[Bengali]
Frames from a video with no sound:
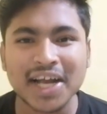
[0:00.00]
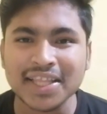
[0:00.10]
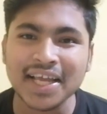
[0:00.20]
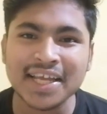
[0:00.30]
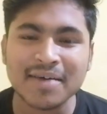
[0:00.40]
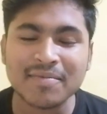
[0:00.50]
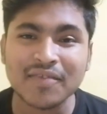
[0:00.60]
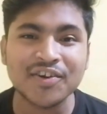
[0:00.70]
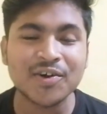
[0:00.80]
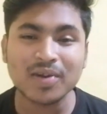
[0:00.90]
সেখান থেকে কি
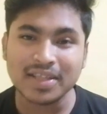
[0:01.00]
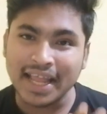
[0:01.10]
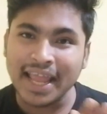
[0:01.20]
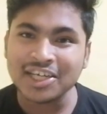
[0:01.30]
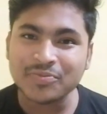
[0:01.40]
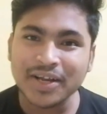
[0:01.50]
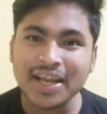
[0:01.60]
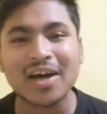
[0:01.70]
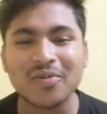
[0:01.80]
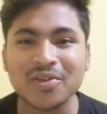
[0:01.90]
আপনারা ভিডিওটা দেখে
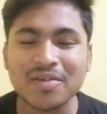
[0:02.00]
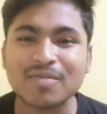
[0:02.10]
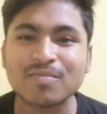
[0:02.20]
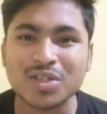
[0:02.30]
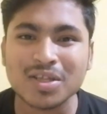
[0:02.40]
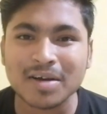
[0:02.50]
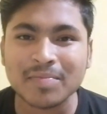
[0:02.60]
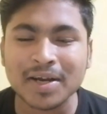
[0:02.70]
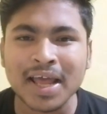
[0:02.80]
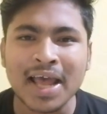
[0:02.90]
আসবেন তাহলে কিন্তু আপনারা বুঝতে
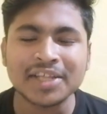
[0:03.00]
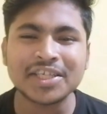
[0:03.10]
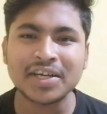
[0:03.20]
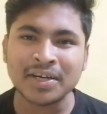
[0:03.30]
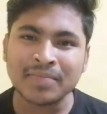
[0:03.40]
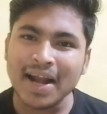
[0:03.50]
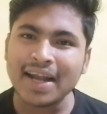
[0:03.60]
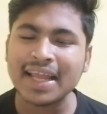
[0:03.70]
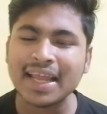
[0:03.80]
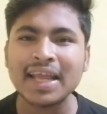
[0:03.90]
পারবেন যে
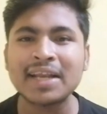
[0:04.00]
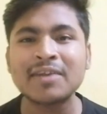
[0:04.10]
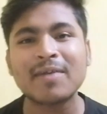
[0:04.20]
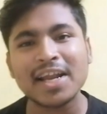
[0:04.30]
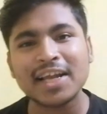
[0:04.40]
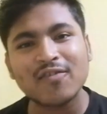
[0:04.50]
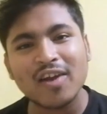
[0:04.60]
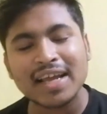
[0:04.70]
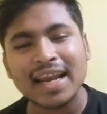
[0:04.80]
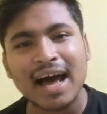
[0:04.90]
রিব্র্যান্ডিং কি রিব্র্যান্ডিং এর
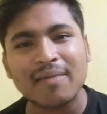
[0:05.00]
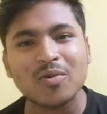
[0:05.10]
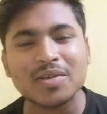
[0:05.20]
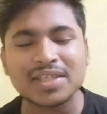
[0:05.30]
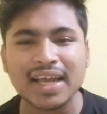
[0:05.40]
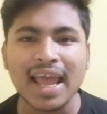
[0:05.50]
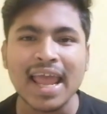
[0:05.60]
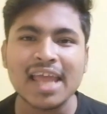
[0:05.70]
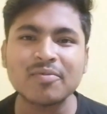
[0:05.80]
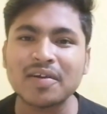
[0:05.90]
ফলে কি লাভ রয়েছে
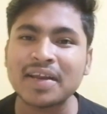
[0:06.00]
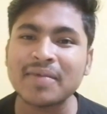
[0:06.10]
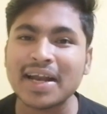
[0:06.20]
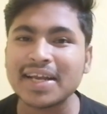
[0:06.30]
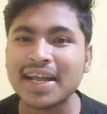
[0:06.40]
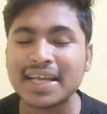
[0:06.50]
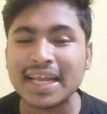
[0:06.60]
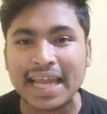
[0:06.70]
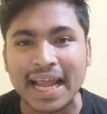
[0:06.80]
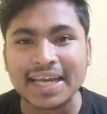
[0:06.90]
এবং রিব্র্যান্ডিং এর
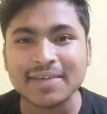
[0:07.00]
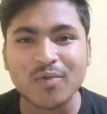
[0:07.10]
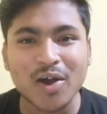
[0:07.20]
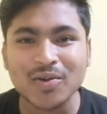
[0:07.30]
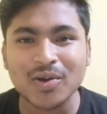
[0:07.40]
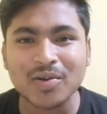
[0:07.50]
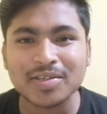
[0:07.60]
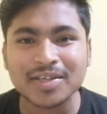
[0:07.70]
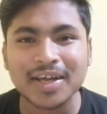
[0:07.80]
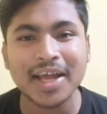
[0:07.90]
কি নেগেটিভ পয়েন্টগুলো
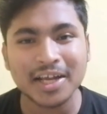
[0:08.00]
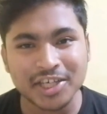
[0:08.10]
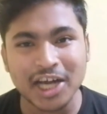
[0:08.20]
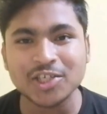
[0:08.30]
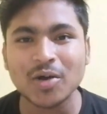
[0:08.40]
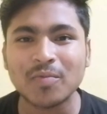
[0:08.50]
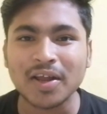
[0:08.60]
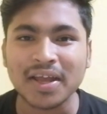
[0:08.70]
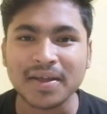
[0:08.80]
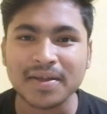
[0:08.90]
রয়েছে সেই
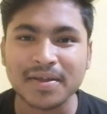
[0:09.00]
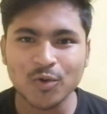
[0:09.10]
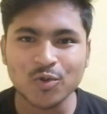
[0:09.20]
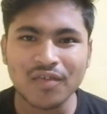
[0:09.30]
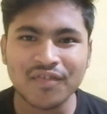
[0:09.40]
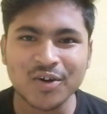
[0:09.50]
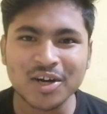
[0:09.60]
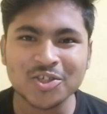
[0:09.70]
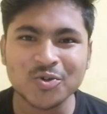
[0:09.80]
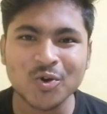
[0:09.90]
সম্পর্কে বন্ধুরা
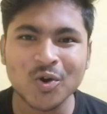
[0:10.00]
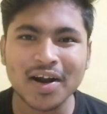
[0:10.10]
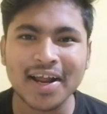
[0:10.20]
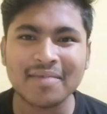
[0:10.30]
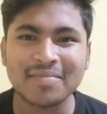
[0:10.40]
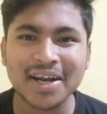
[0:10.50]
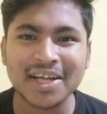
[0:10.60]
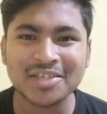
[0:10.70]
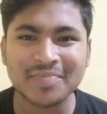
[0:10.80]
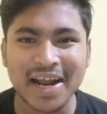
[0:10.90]
ভিডিওটা শুরু করার আগে
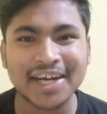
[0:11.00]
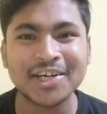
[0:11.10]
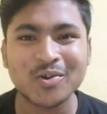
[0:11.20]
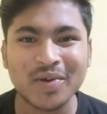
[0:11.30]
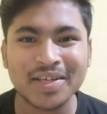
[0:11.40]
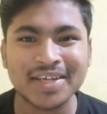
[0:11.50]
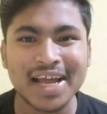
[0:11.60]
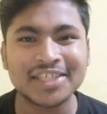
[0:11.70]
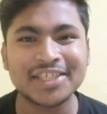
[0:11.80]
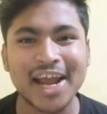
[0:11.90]
আপনাদের কাছে আমি একটাই রিকোয়েস্ট
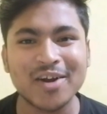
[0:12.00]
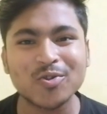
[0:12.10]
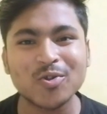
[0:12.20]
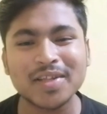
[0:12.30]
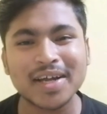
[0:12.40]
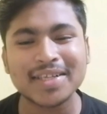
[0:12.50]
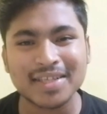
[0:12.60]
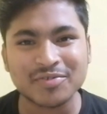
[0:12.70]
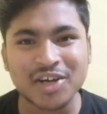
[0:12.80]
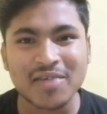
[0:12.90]
চাই নতুন থাকলে
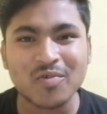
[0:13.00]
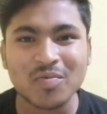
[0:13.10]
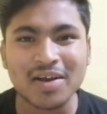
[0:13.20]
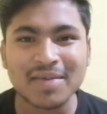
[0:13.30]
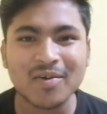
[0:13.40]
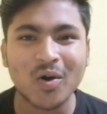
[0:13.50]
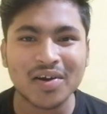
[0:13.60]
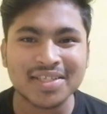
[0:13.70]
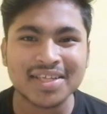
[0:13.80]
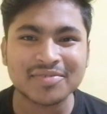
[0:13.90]
সাবস্ক্রাইব করবেন এবং
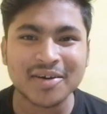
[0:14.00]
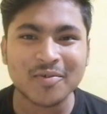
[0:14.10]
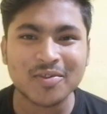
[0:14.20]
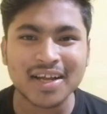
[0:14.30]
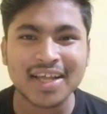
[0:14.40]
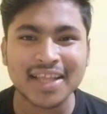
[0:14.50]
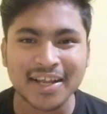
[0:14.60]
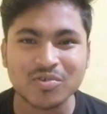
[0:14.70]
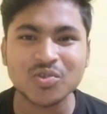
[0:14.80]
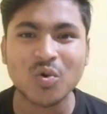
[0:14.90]
অলরেডি সাবস্ক্রাইব করে থাকলে
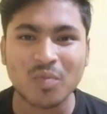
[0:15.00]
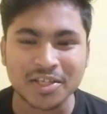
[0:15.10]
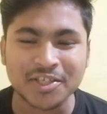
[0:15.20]
থ্যাংক ইউ সো